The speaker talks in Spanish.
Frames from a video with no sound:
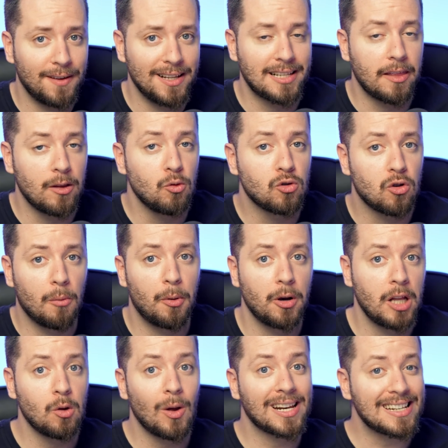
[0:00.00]
fecha de uso,
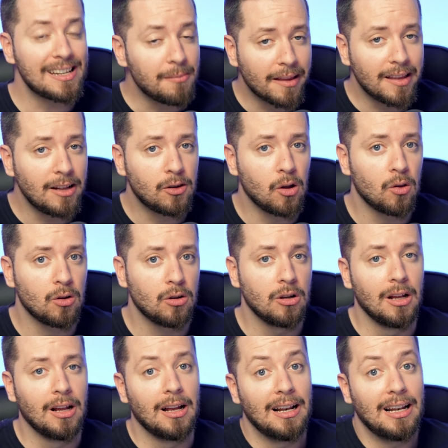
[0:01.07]
poniendo arriba del todo
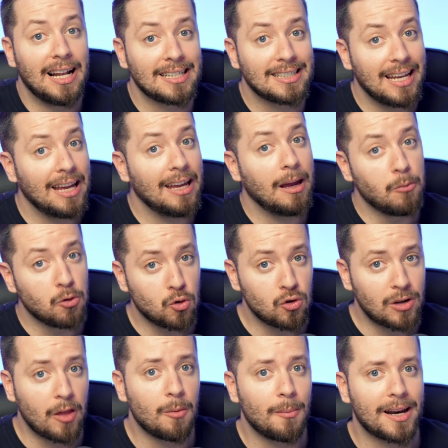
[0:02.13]
las que hemos
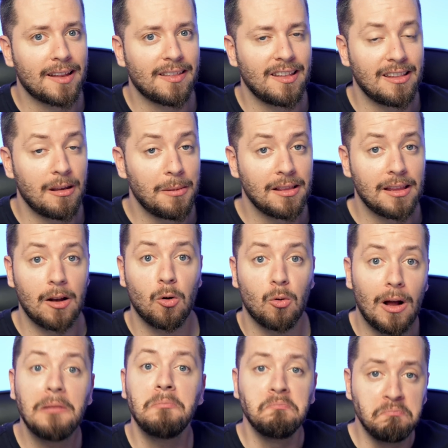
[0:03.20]
usado más recientemente, lo
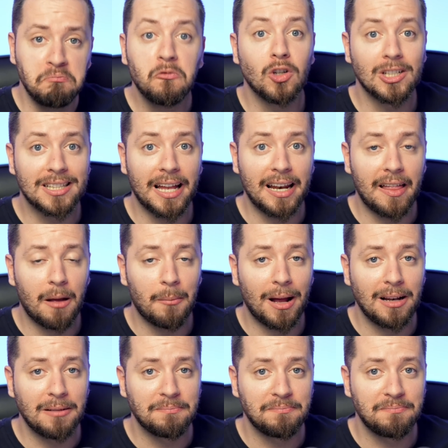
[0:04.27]
cual no está nada mal.